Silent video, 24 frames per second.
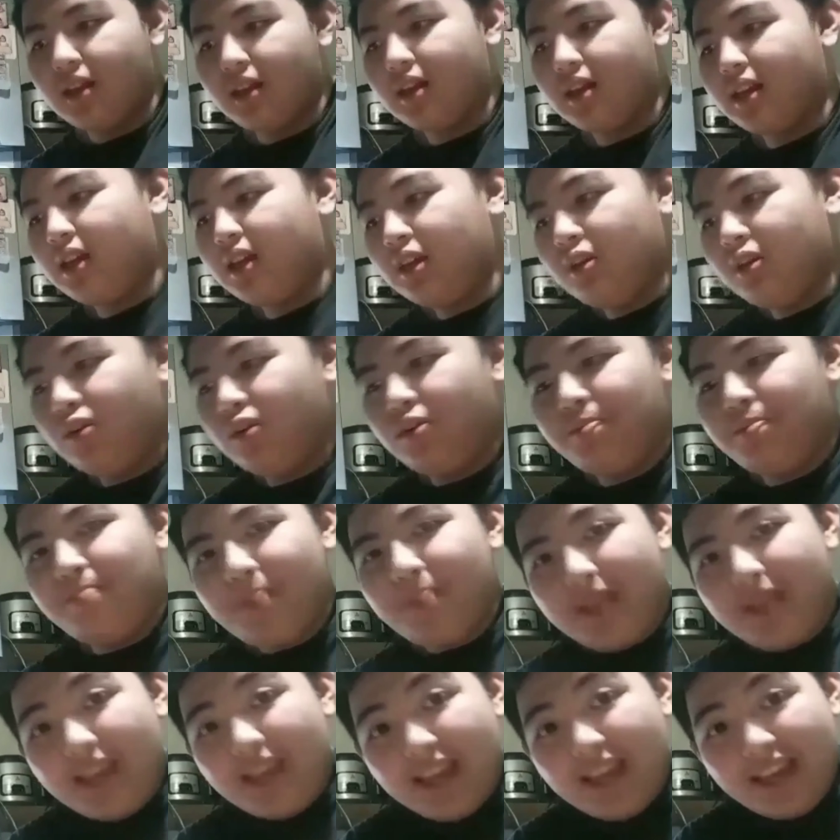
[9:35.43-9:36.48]
QP.
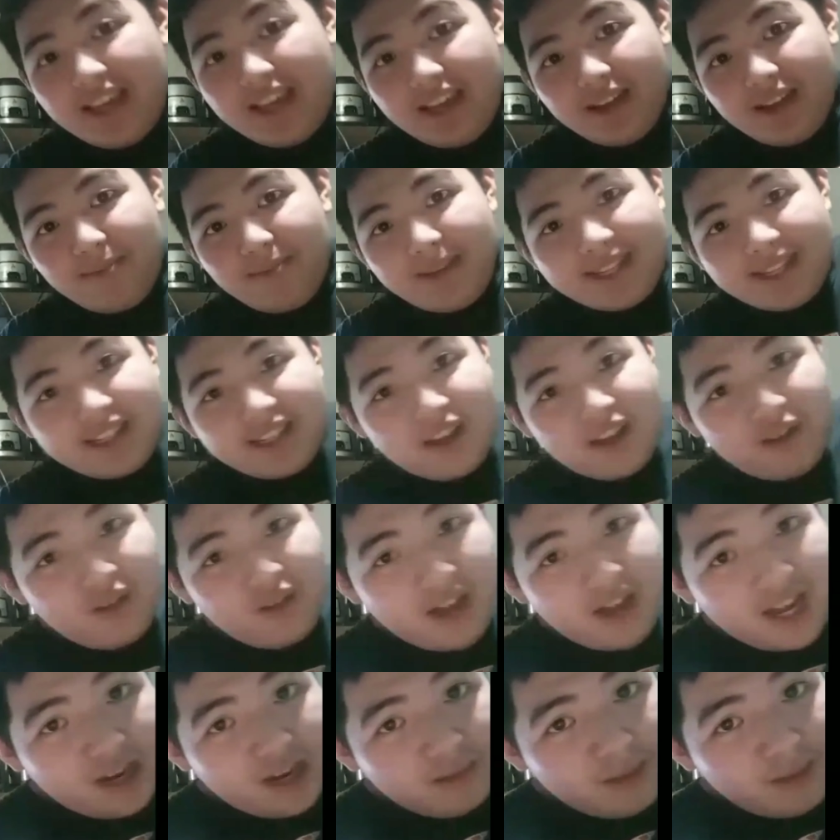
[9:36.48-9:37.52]
Basta kung
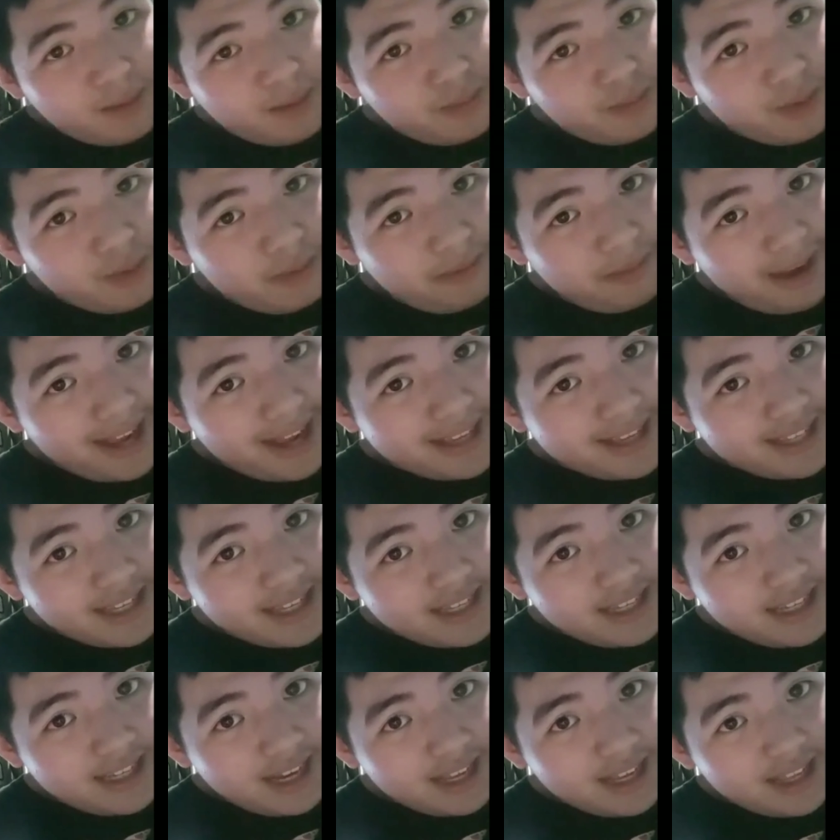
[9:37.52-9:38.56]
ano man pong basa
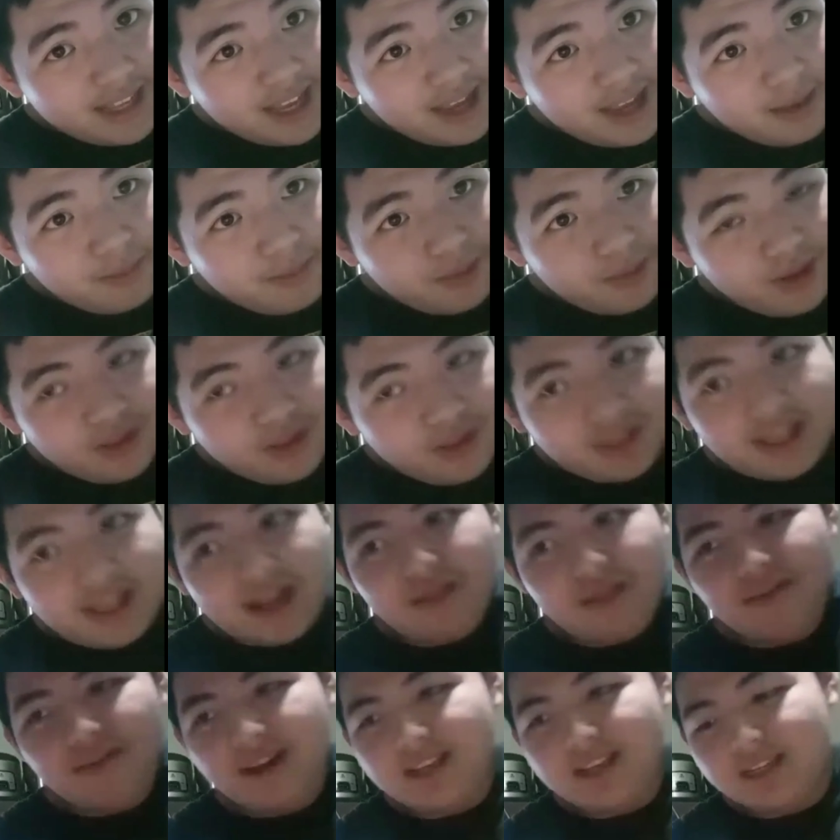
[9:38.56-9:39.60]
dyan. Ayan po yung
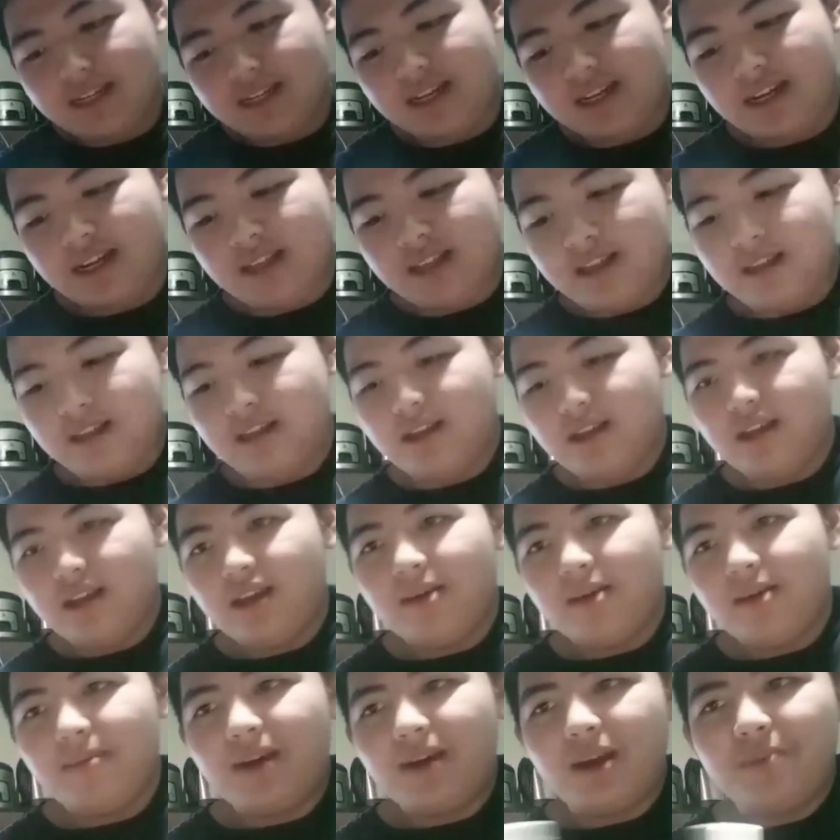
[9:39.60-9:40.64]
tawag dyan.
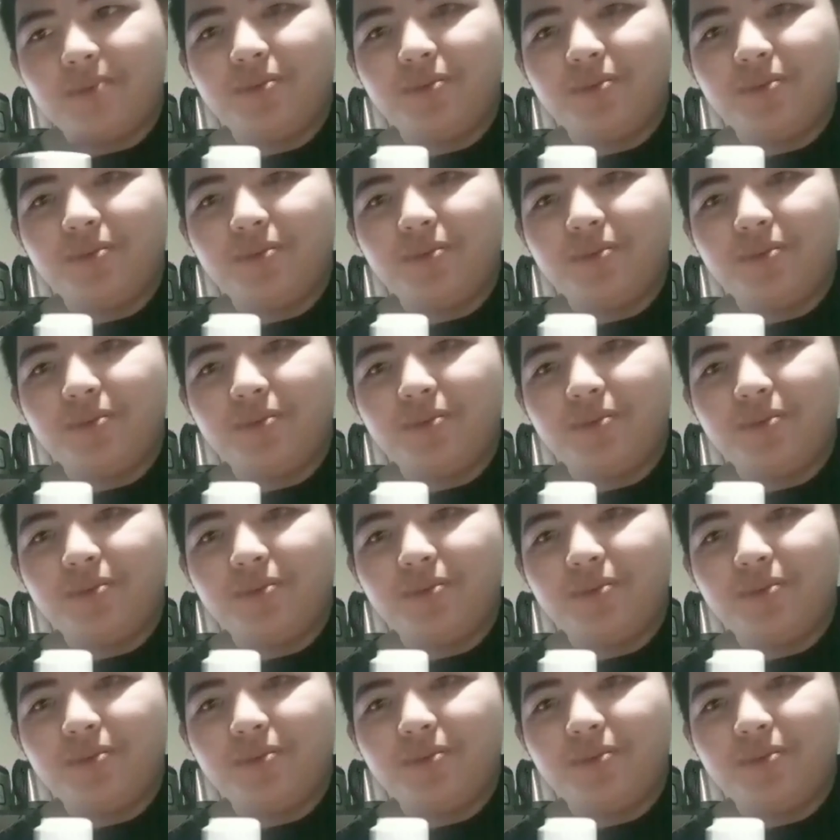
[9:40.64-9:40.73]
Meron